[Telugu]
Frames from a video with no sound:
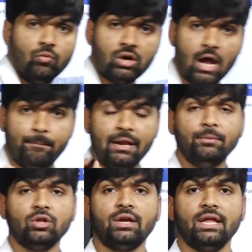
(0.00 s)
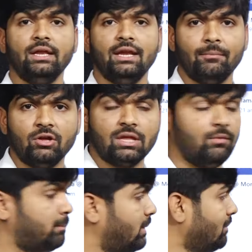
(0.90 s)
ఒక్క పిలుపుతోటి నిన్న మొత్తం
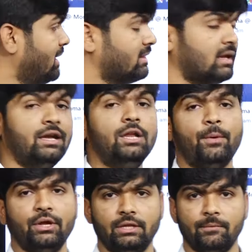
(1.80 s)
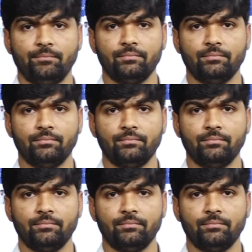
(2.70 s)
ఈ భీమిలి అంతా నిండిపోయింది